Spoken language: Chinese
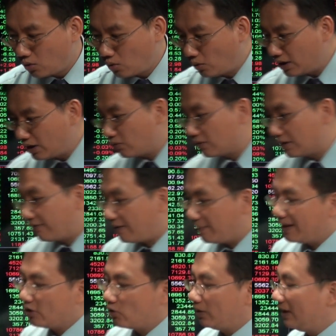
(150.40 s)
国际股市方
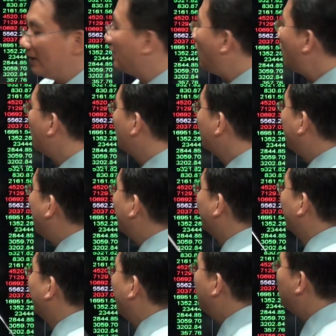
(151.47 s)
面，昨天道琼下
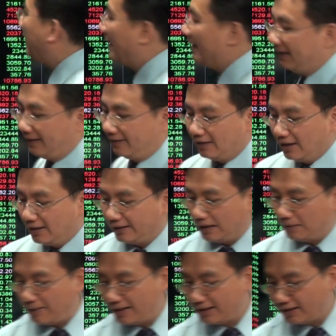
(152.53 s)
跌了两百点，
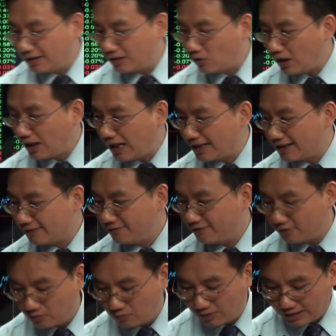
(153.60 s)
两百点的话，还是
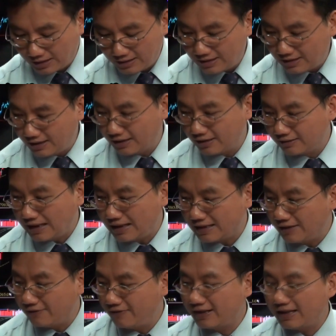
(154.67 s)
符合我跟之前跟大
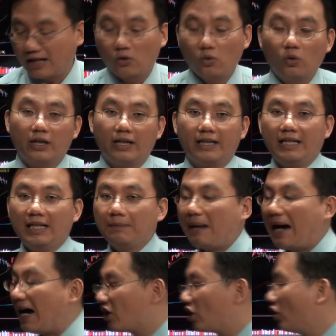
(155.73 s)
家分享过了，一
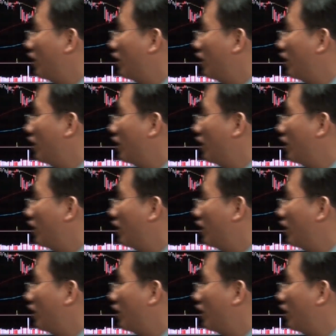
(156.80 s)
八四